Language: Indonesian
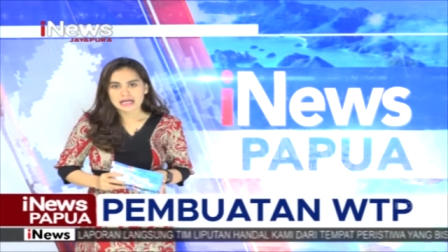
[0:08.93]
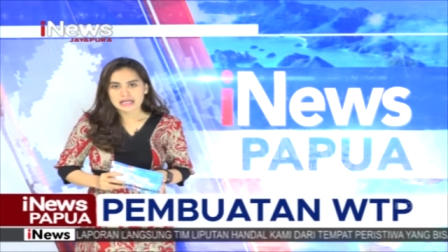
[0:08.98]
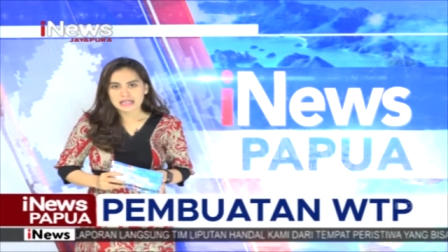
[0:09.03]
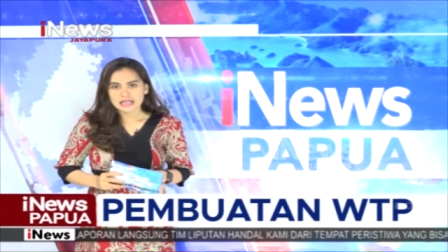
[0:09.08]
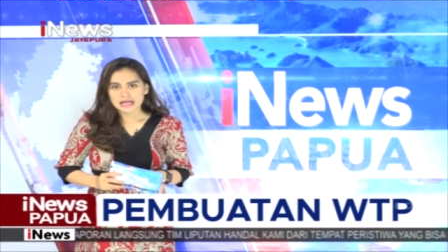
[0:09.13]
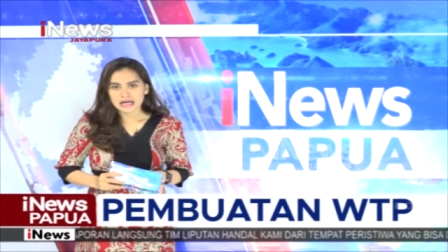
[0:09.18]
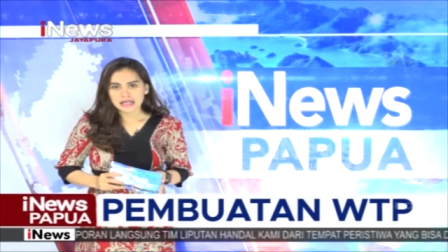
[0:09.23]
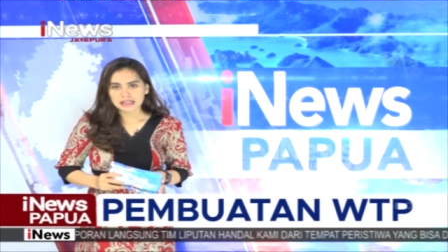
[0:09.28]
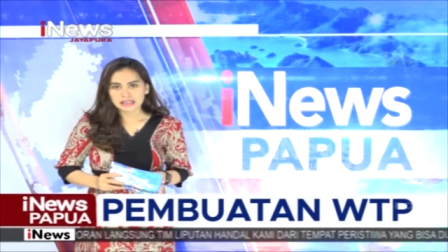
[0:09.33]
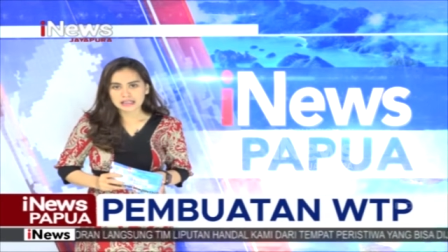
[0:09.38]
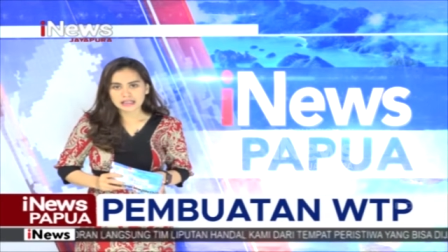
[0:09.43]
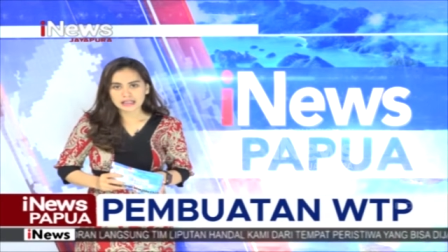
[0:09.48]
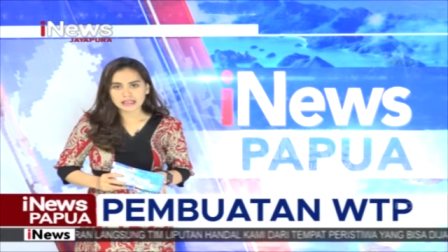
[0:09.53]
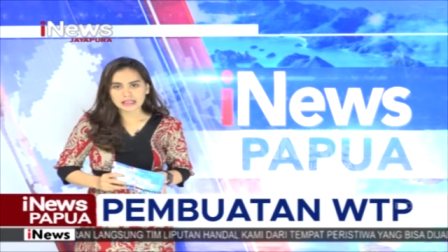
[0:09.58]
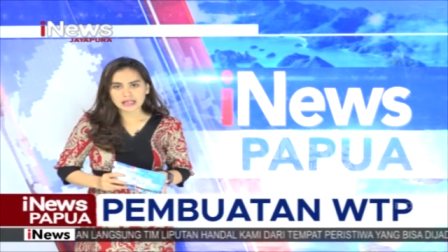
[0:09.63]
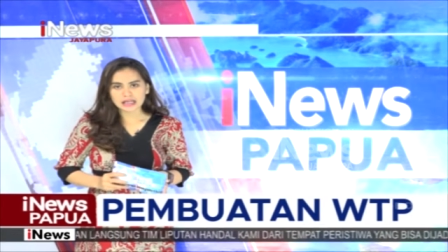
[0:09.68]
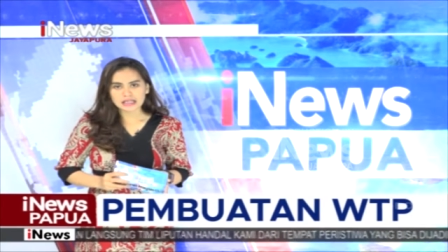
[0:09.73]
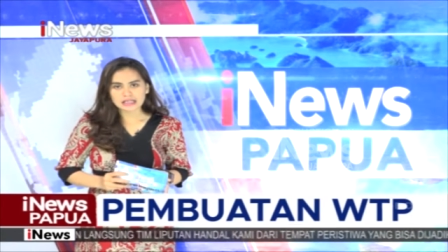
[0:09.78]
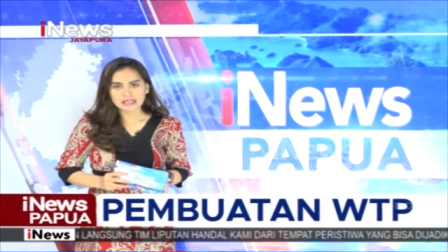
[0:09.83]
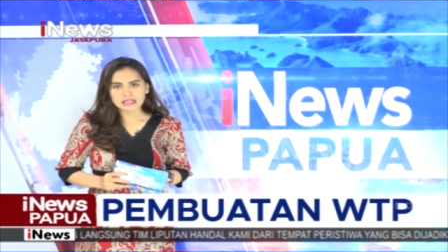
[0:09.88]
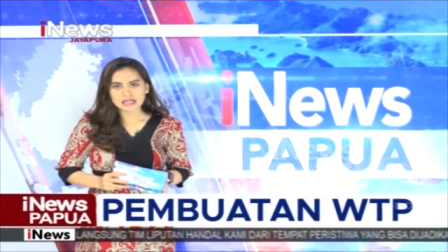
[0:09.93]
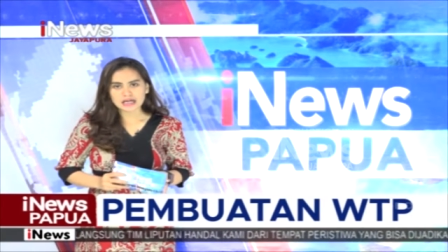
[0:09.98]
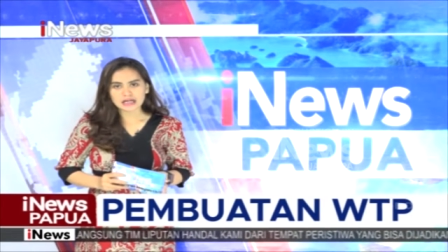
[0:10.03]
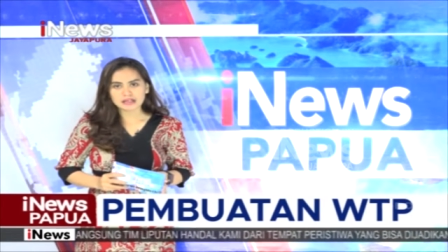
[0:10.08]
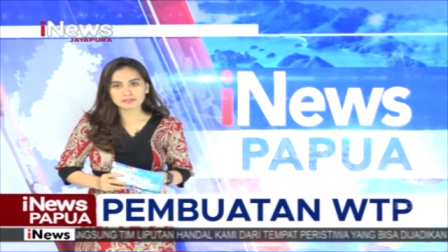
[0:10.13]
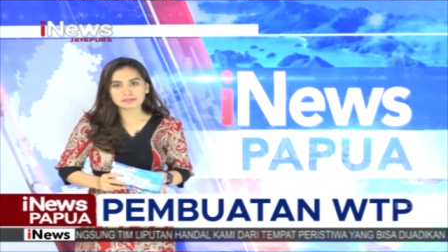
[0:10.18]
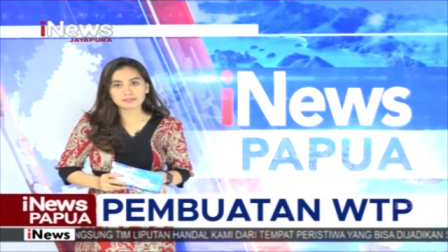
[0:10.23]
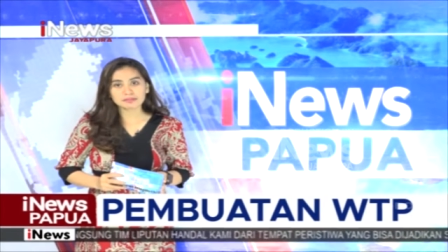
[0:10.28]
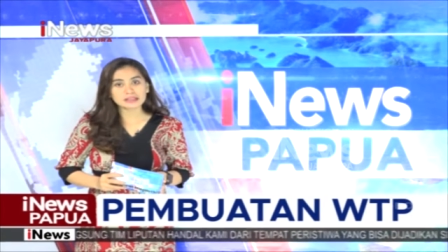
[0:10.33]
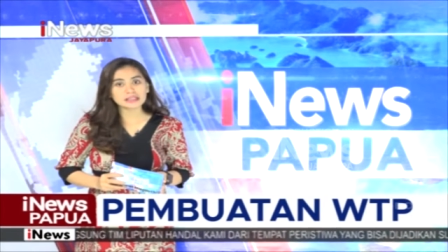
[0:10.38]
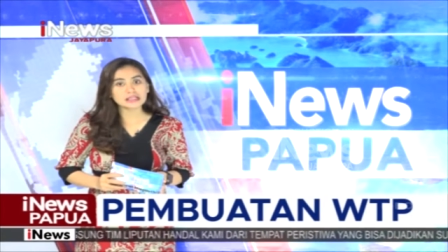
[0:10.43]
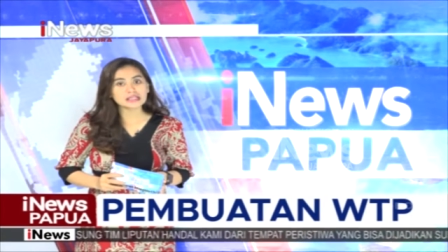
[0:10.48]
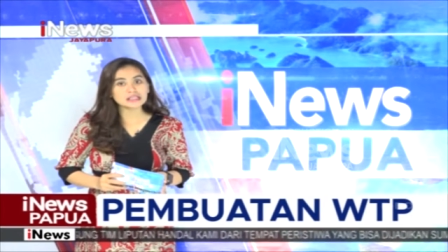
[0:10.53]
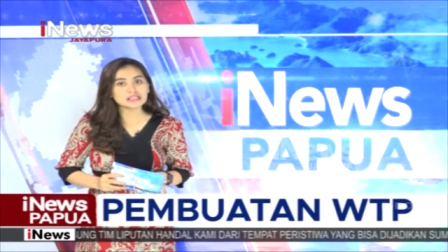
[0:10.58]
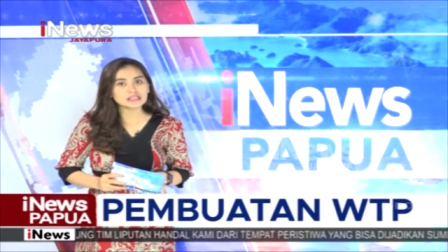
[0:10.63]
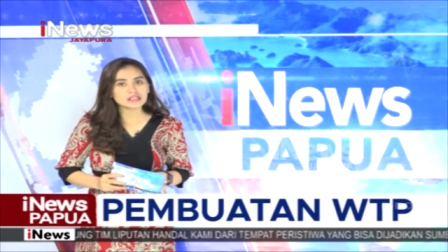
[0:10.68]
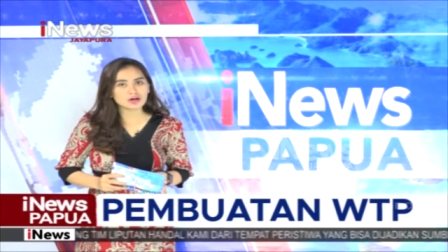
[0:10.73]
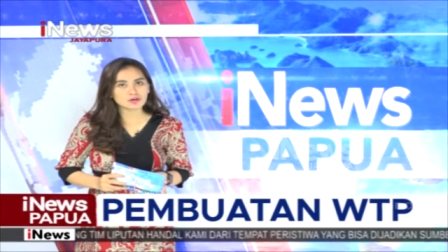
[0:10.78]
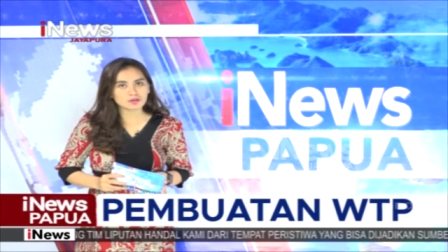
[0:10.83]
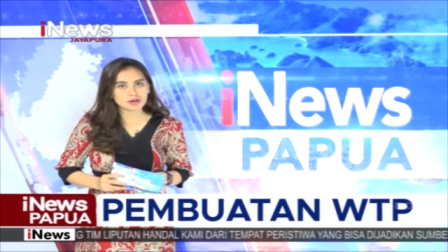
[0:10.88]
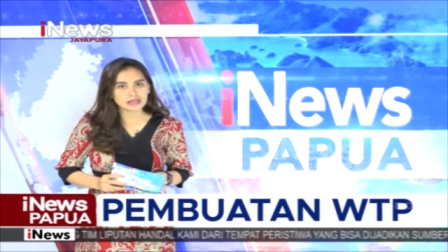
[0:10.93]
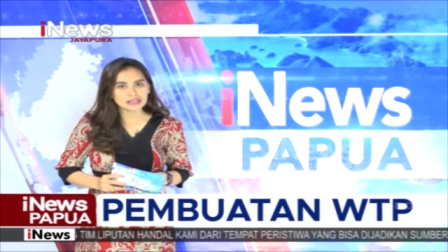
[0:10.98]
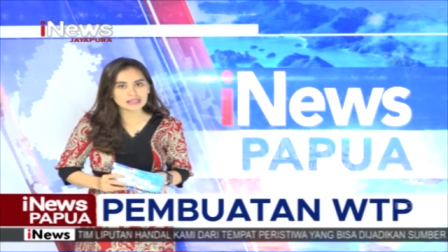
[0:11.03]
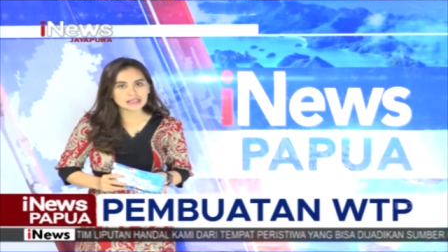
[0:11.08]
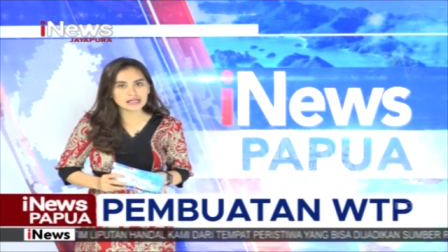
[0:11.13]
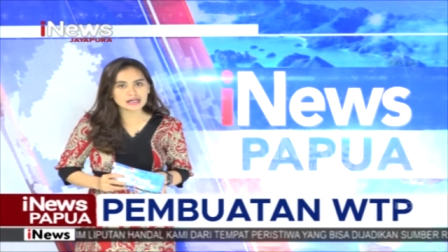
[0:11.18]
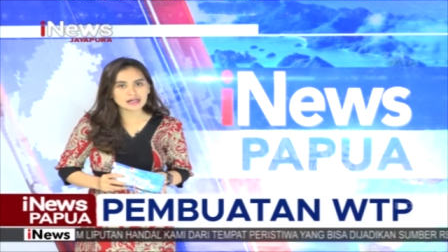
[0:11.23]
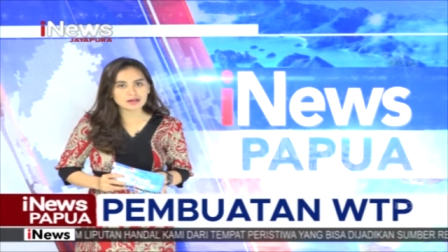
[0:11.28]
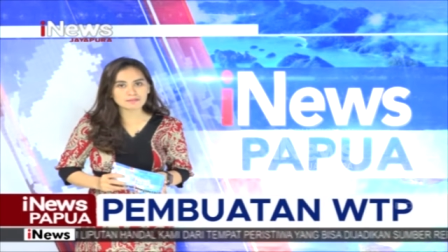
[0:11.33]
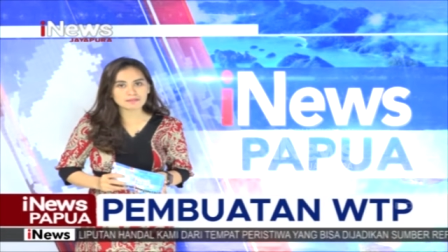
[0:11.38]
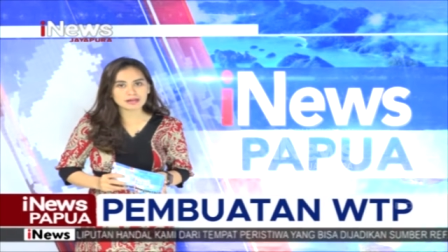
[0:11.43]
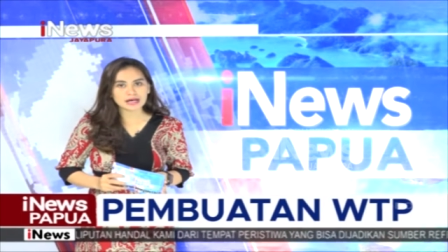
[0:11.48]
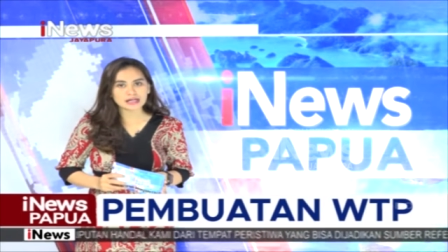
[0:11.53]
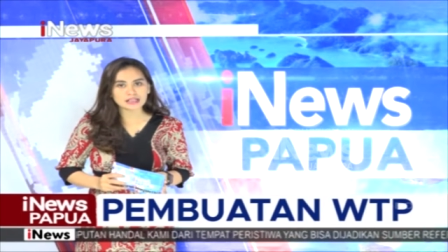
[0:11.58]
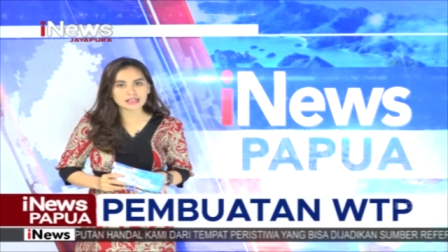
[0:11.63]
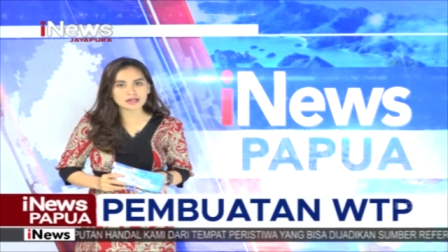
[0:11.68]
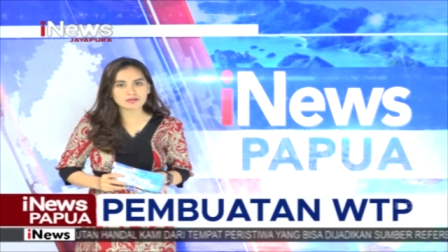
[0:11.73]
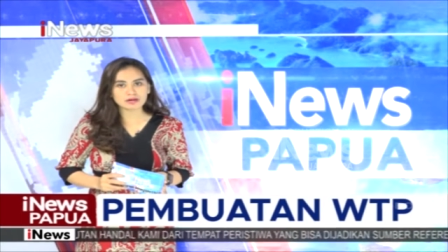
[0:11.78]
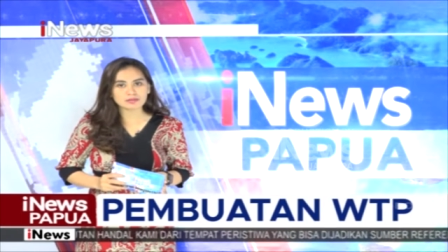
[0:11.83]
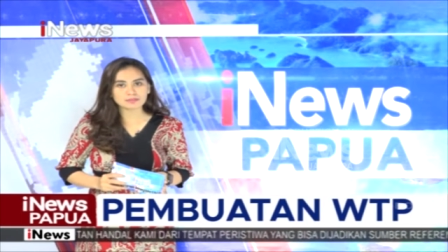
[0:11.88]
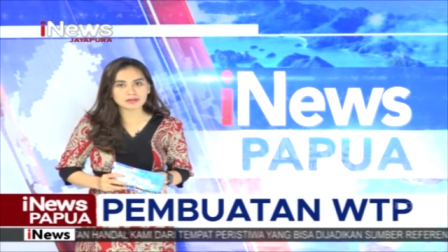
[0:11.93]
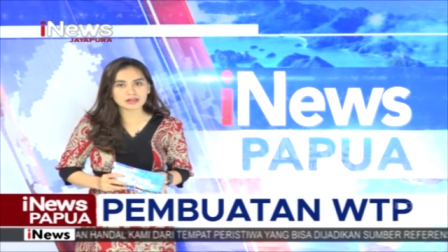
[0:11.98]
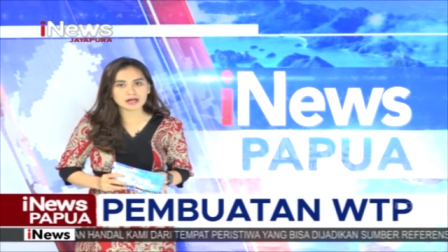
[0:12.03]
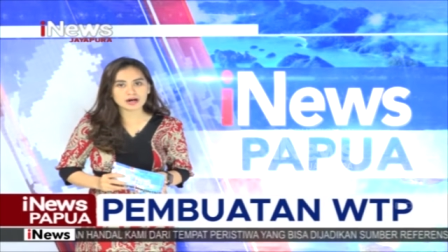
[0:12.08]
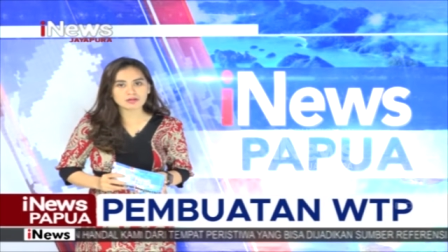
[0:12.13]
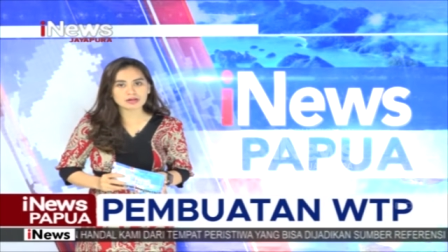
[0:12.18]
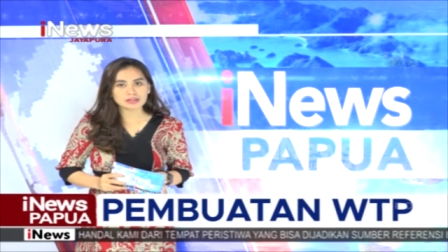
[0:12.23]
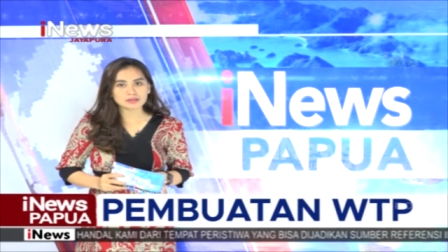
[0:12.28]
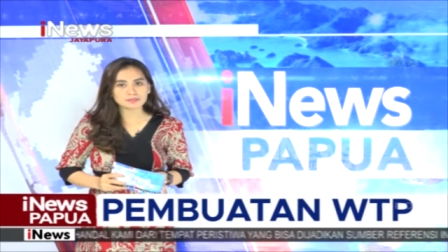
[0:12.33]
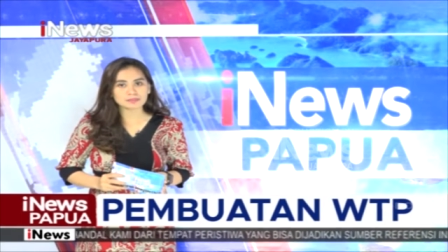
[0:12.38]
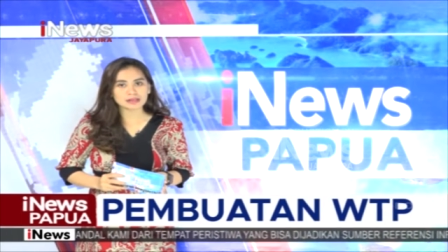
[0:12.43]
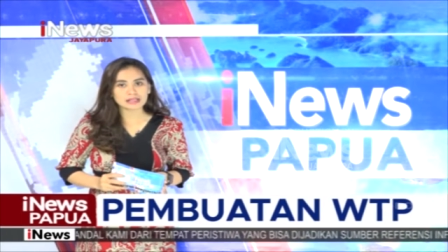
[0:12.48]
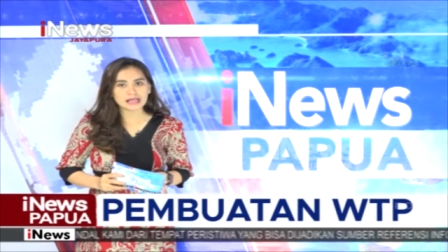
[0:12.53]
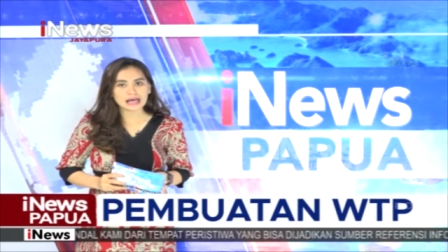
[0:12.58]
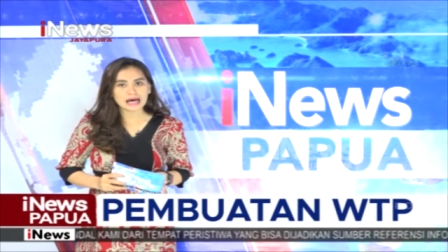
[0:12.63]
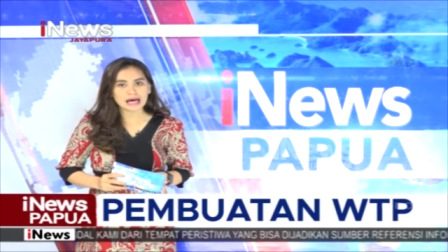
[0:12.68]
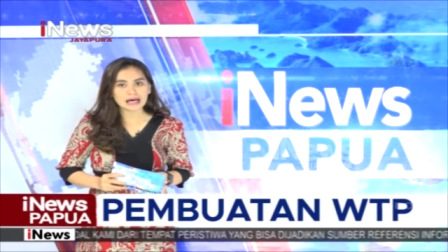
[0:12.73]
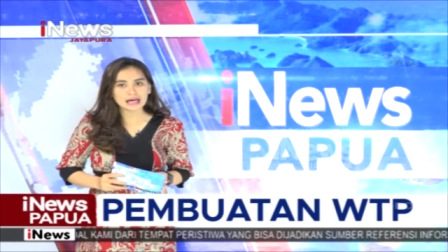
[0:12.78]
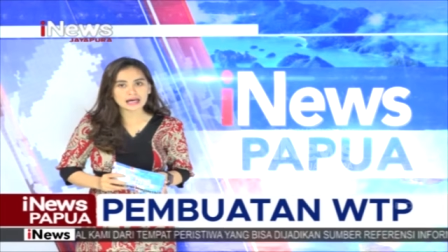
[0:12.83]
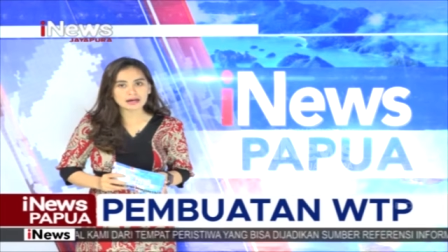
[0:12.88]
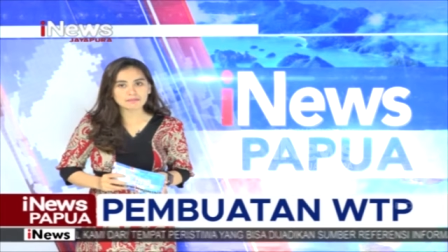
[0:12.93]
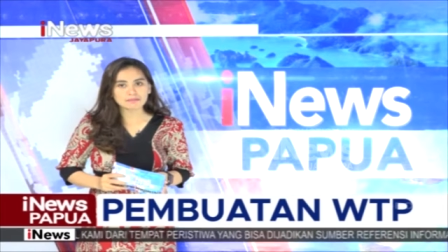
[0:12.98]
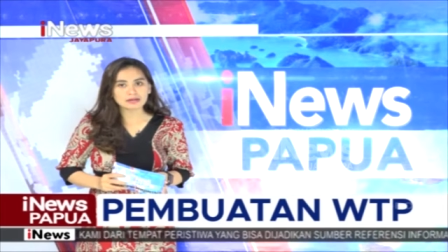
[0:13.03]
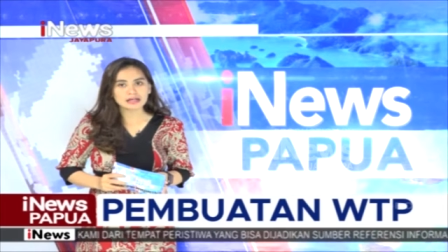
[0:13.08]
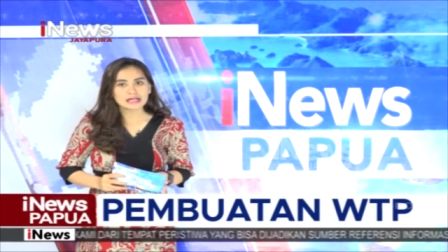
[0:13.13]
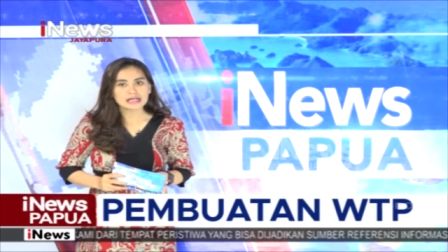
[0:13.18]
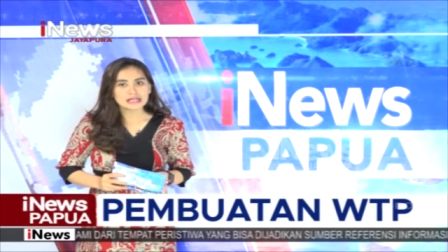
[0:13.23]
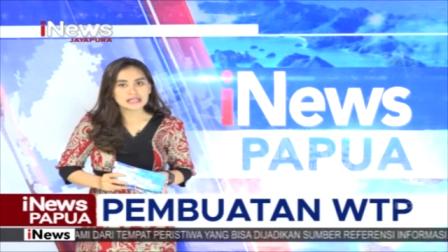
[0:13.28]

yang ditandai dengan peninjauan dari pihak Dewan Pengawas PDAM